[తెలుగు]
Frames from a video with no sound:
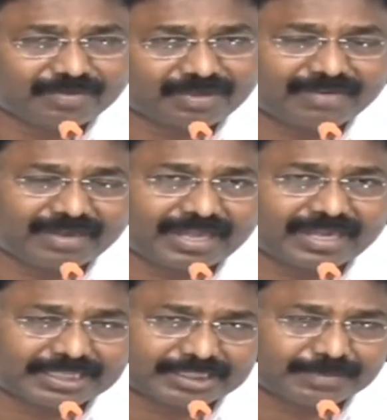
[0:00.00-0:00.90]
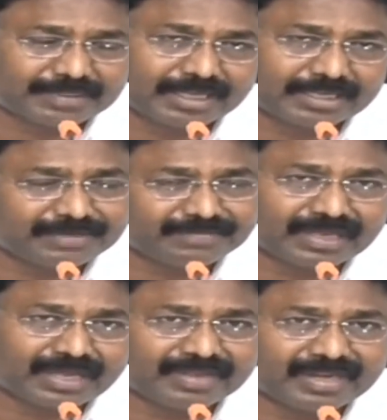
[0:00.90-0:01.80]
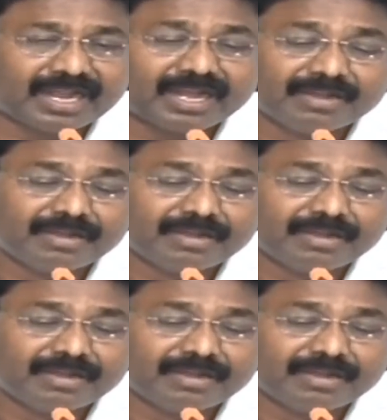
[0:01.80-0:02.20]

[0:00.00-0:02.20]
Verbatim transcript: ఒకవేళ రాష్ట్రపతి గారు దీని మీద మీరుగా